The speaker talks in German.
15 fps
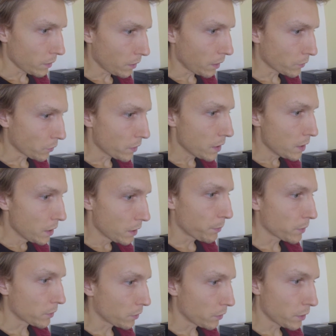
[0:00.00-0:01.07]
Also ich
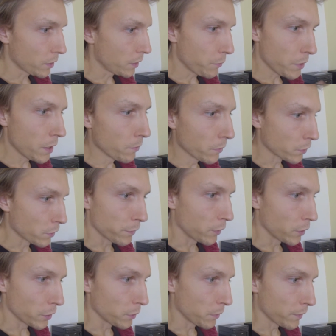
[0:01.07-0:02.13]
persönlich nehme immer
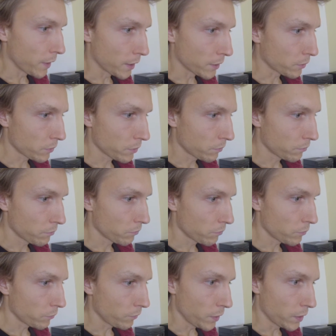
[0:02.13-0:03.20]
sofort Überweisung,
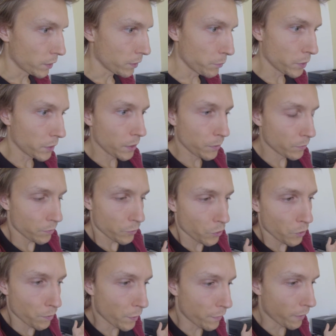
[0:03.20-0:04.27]
weil ich mhm. mit dem
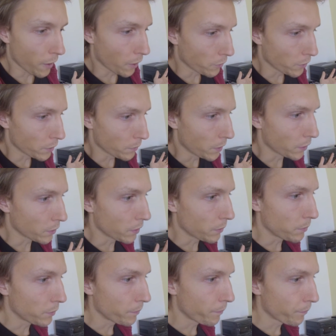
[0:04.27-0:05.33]
super Erfahrungen gemacht habe.
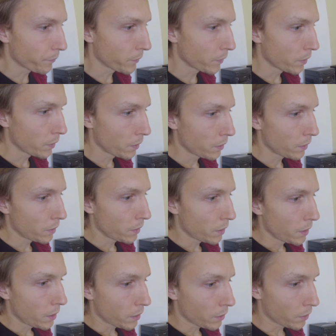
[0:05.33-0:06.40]

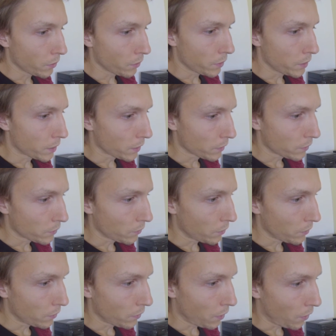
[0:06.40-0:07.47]
Genau, hier kannst du
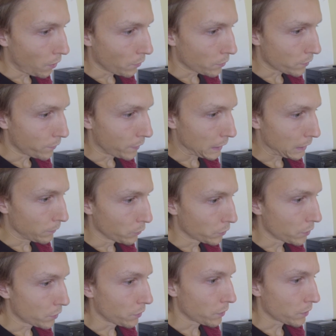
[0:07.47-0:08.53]
auswählen.
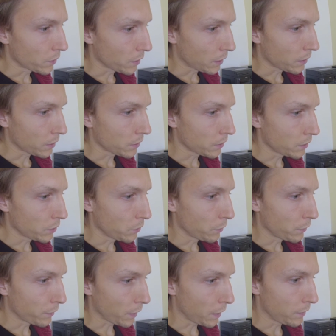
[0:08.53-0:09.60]
Wusstest du, dass StarTex sich über
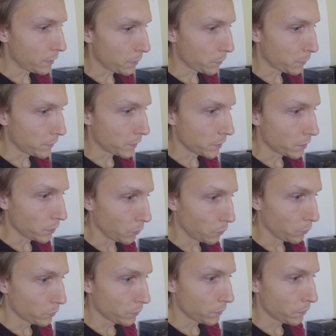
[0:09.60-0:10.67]
eine freiwillige
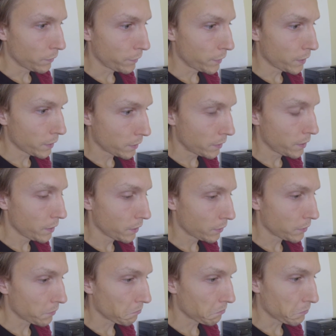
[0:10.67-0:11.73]
Provision finanziert?
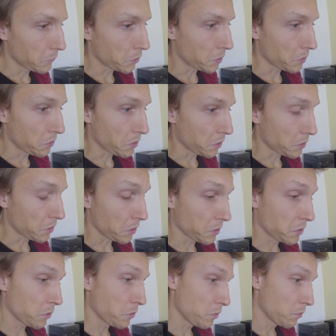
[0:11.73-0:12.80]
Mhm. Das heißt, du kannst
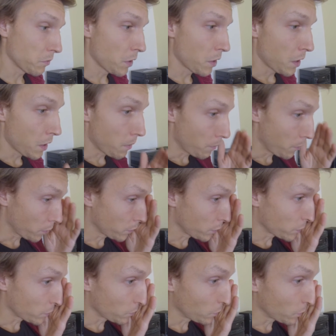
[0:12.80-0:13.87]
aussuchen,
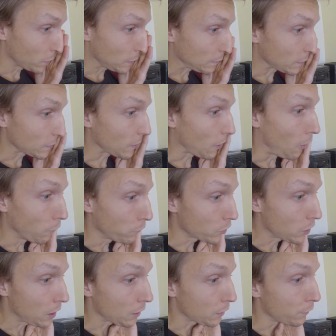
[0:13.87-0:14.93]
möchtest du noch etwas
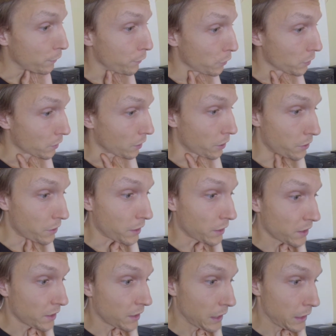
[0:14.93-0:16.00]
draufschlagen für
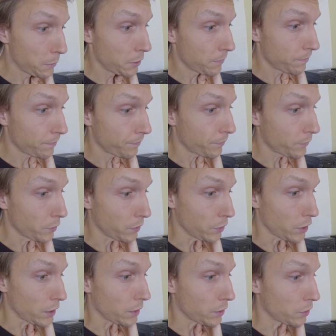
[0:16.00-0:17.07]
StartNext selber? Das
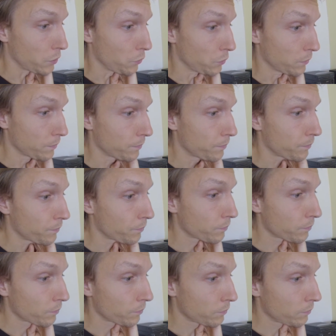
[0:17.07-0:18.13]
entscheidest ja. du.
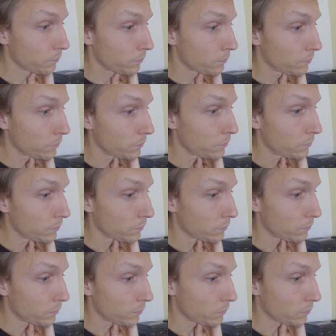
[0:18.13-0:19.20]
Bisschen.
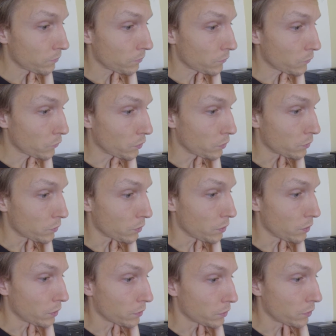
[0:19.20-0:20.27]
Dann,
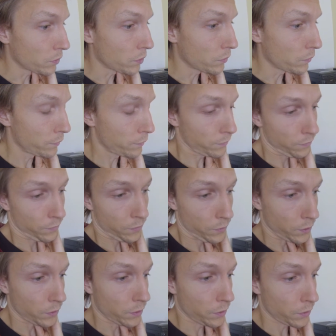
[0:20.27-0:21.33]
genau,
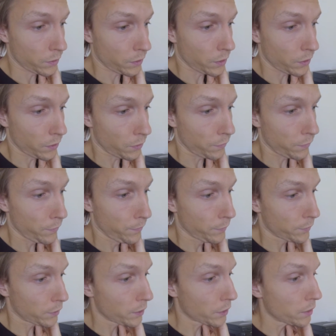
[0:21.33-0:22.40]
dann sind es 10,50 Euro.
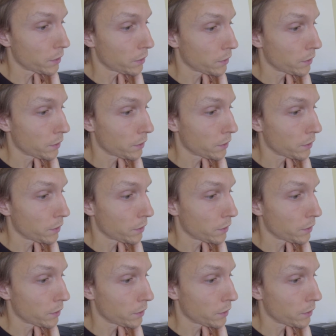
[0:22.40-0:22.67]
Mhm.